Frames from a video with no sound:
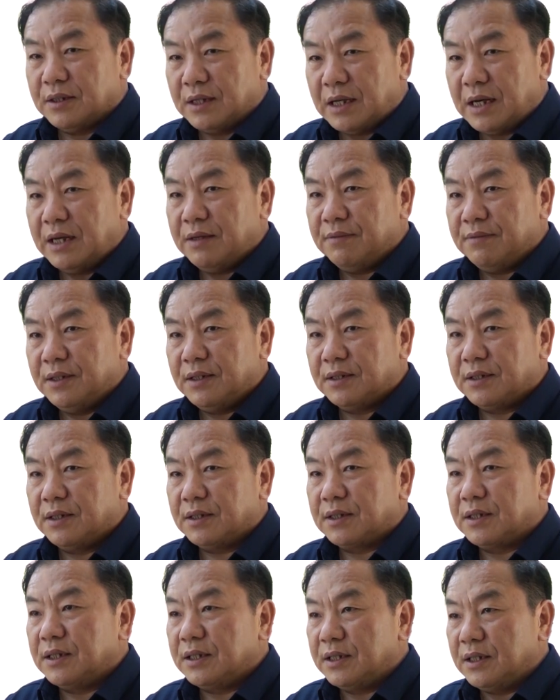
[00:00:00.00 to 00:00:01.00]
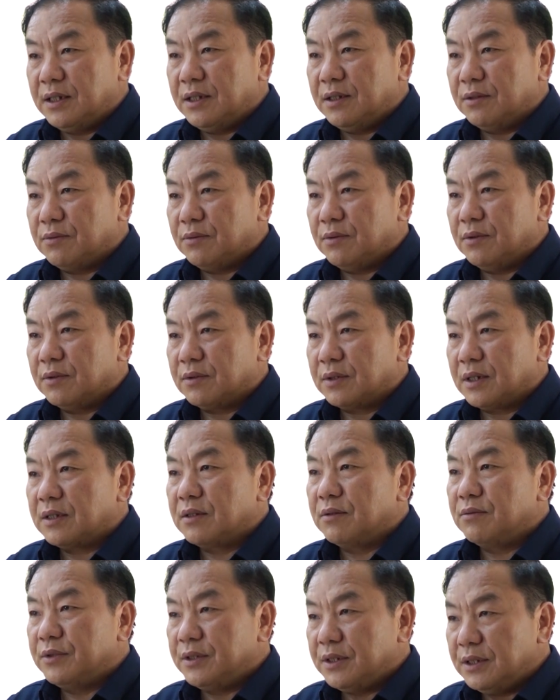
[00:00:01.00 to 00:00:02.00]
khảo họt chạm phát tùm hương
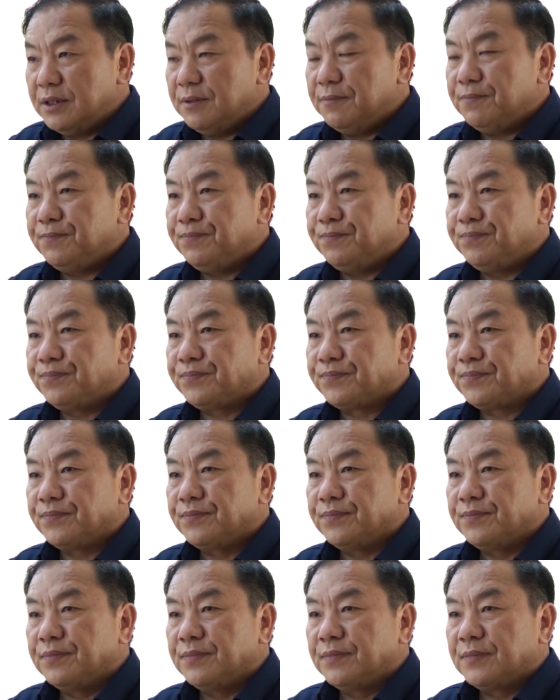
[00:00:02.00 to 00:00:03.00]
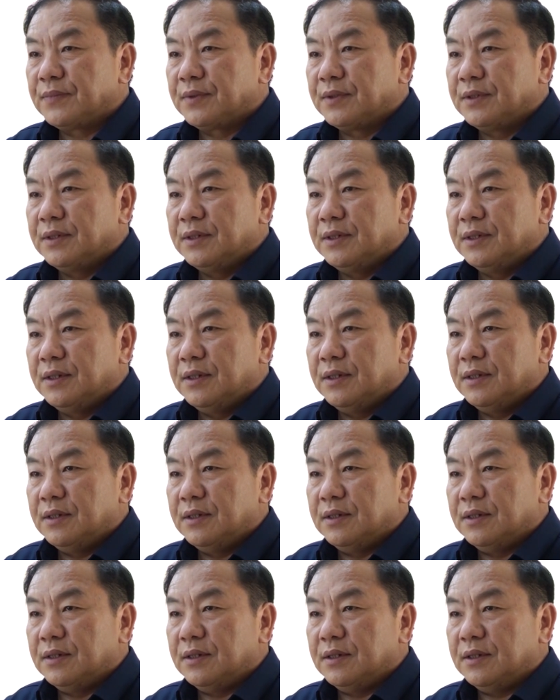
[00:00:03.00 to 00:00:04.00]
phủ na cai mũ đại biểu
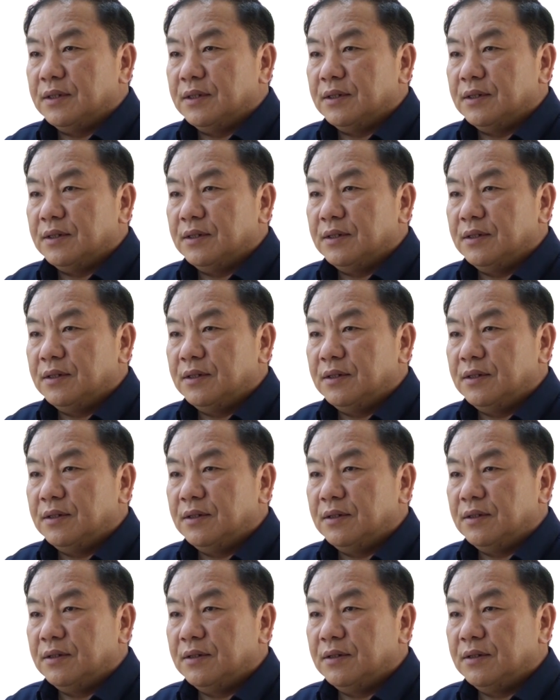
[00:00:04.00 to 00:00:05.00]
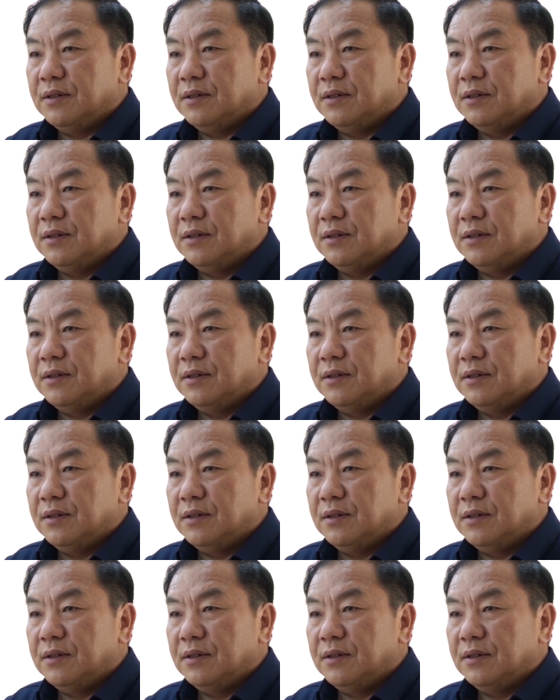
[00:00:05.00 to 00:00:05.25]
quốc hội tỉnh cò tọp hôm